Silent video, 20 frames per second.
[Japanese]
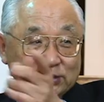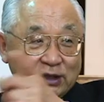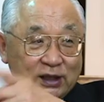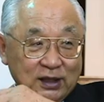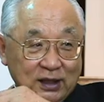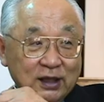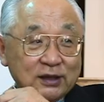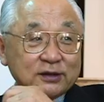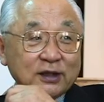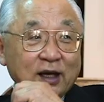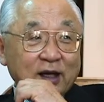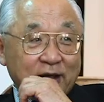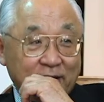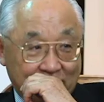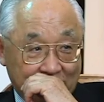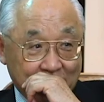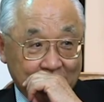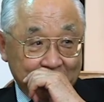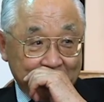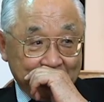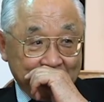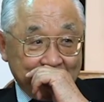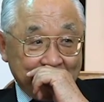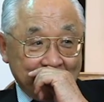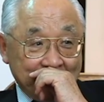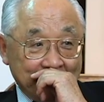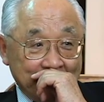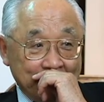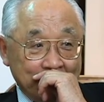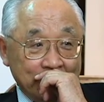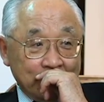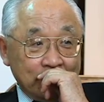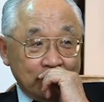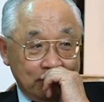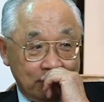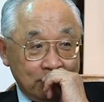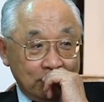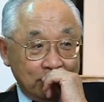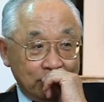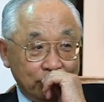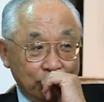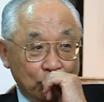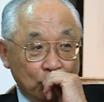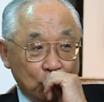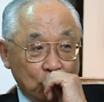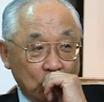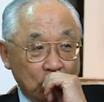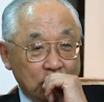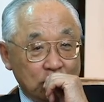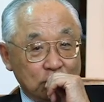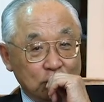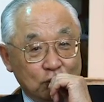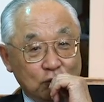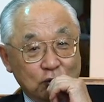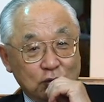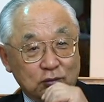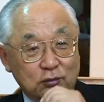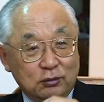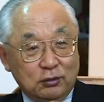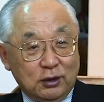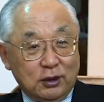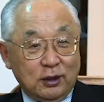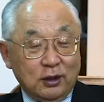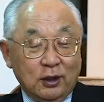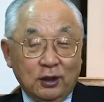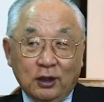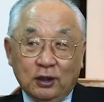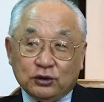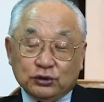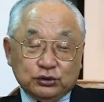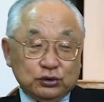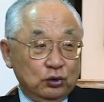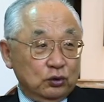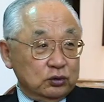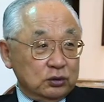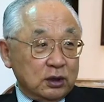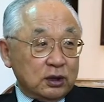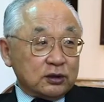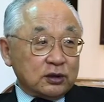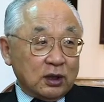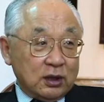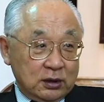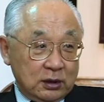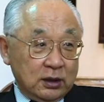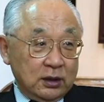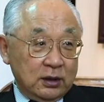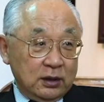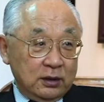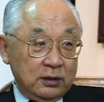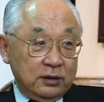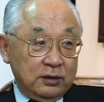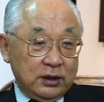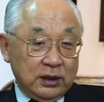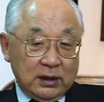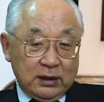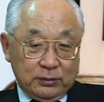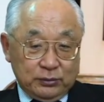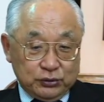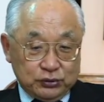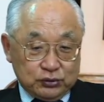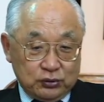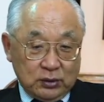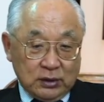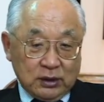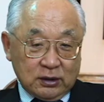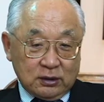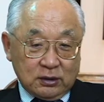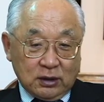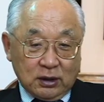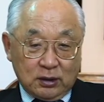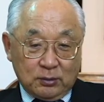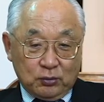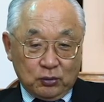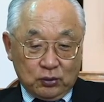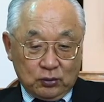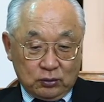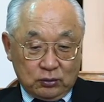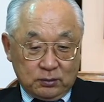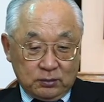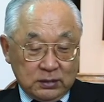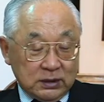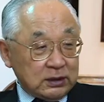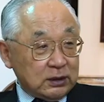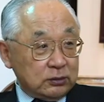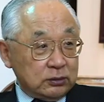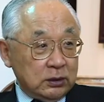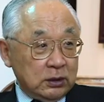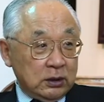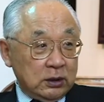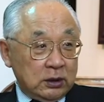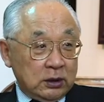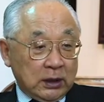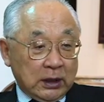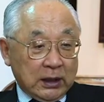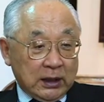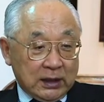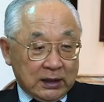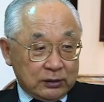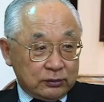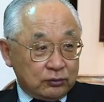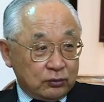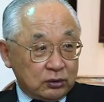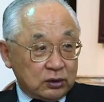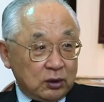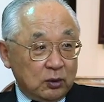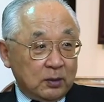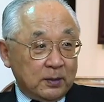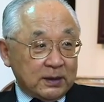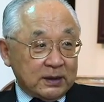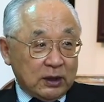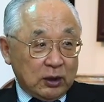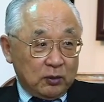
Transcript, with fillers: 社がなかったからね、うんうん、だからこんな日本だったらね税務署やったらもうまた払っとってもまた